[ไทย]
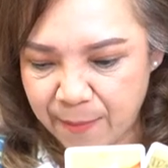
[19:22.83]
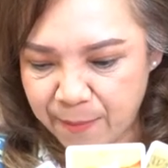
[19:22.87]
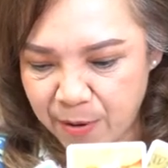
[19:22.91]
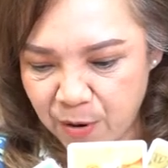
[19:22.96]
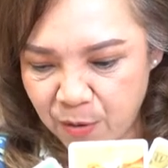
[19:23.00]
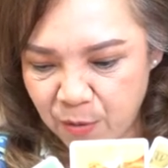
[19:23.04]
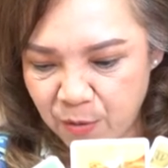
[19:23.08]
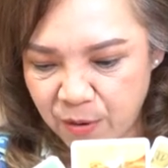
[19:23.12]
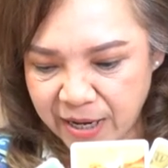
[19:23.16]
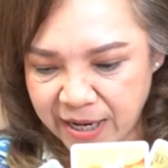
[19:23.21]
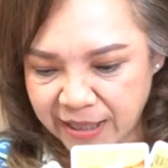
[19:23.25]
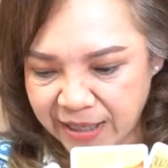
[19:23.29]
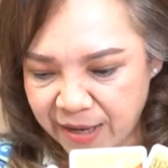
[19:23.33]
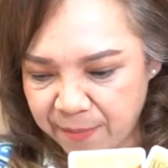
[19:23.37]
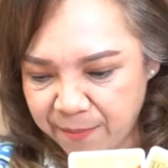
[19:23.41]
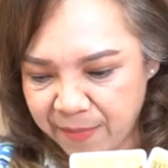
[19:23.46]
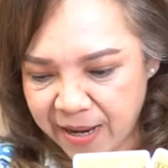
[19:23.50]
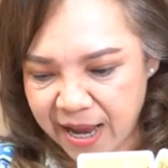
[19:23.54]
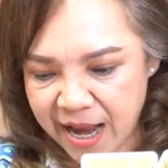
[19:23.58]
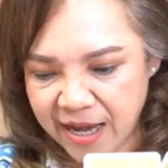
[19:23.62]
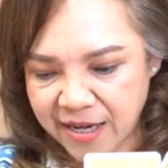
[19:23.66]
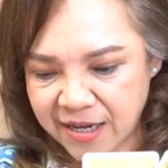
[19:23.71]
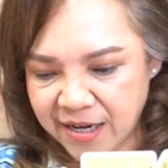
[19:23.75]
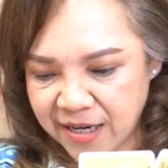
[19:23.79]
บางคนเนี่ย
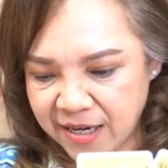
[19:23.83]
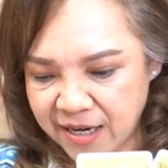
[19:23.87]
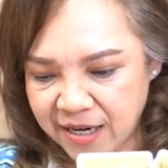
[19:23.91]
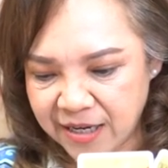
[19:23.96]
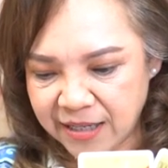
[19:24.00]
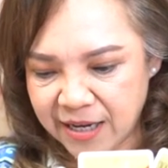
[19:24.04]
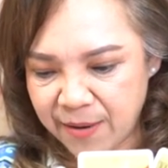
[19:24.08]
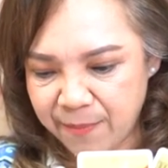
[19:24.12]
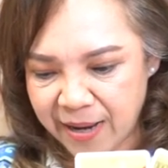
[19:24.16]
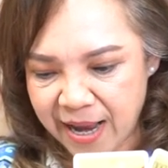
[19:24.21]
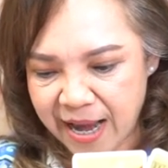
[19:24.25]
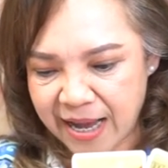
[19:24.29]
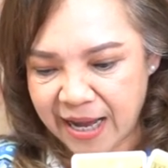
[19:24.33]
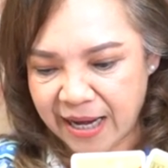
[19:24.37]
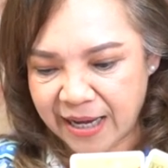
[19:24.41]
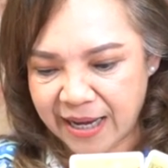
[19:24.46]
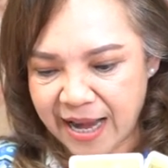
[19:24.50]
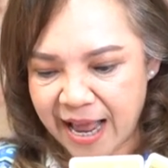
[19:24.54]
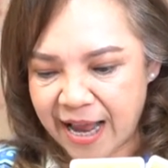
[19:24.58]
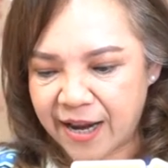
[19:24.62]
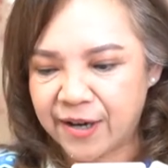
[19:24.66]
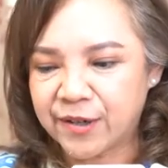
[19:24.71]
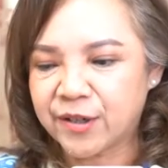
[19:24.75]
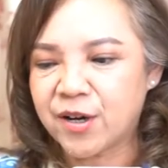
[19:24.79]
ทำงานเยอะๆทำงาน
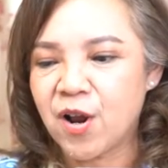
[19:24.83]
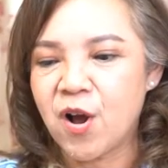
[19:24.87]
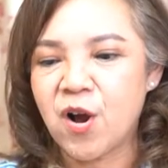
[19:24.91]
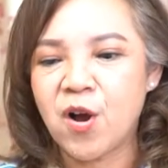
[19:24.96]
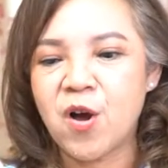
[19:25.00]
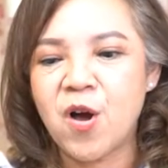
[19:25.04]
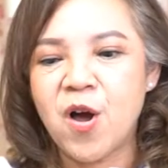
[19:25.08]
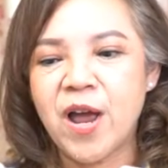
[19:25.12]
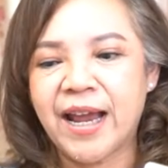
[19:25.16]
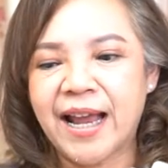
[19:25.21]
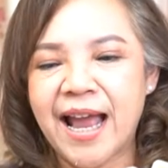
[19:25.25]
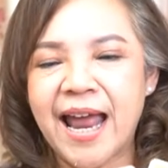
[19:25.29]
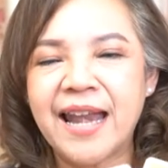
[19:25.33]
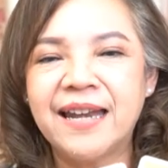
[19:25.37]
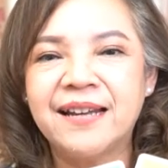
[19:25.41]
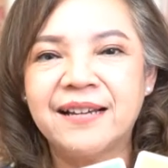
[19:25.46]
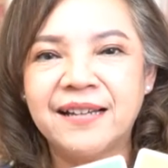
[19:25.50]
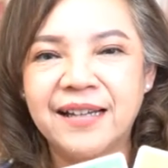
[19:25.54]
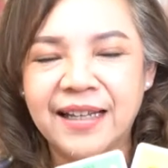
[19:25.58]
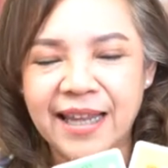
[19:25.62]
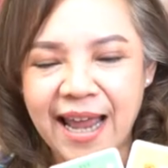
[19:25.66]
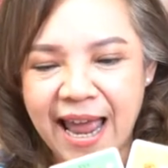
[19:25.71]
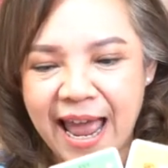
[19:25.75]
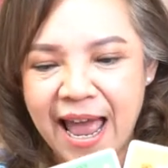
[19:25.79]
หนักๆรอคอยการ
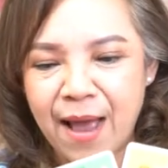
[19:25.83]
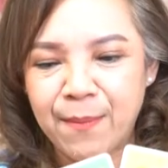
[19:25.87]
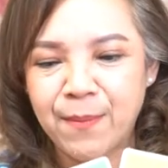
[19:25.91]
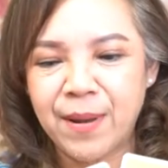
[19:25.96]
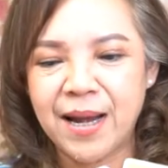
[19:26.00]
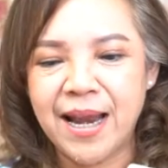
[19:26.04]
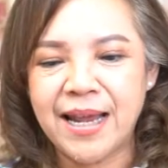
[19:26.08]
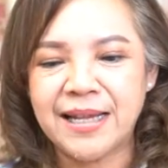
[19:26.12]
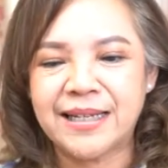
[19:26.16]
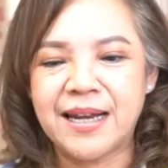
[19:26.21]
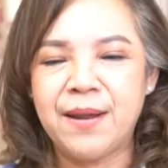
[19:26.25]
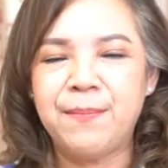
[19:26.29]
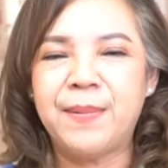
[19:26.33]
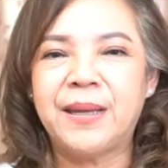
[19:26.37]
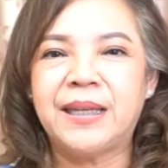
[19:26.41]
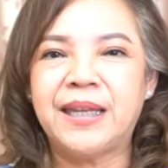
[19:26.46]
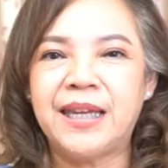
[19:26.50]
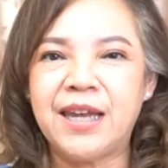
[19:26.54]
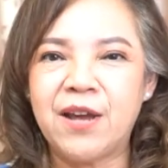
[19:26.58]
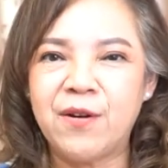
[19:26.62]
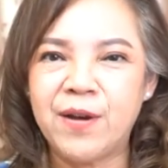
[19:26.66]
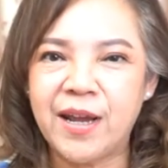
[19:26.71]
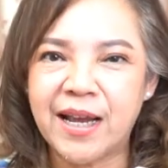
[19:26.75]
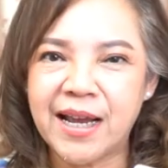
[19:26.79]
เดินทางเมื่อไหร่จะได้ไป
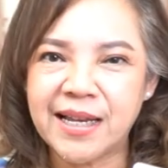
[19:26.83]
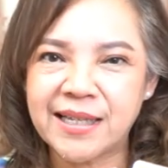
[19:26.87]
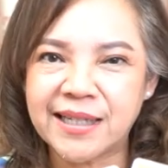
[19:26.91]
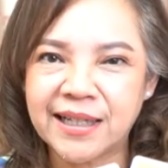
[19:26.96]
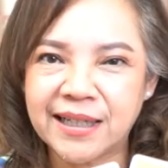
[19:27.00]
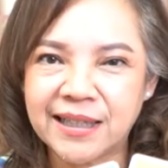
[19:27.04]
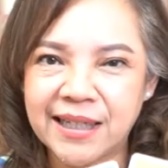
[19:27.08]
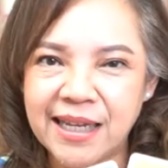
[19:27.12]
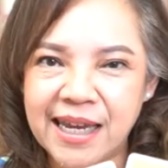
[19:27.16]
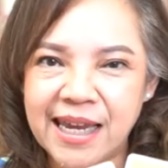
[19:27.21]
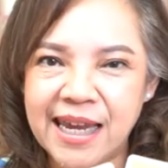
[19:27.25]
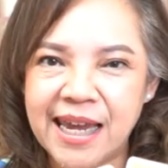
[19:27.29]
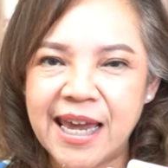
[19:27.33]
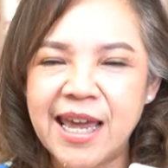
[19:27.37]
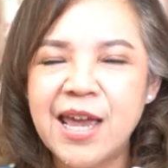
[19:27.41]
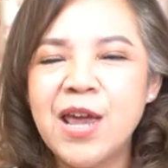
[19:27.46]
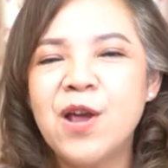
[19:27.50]
เที่ยวด้วยกันสักที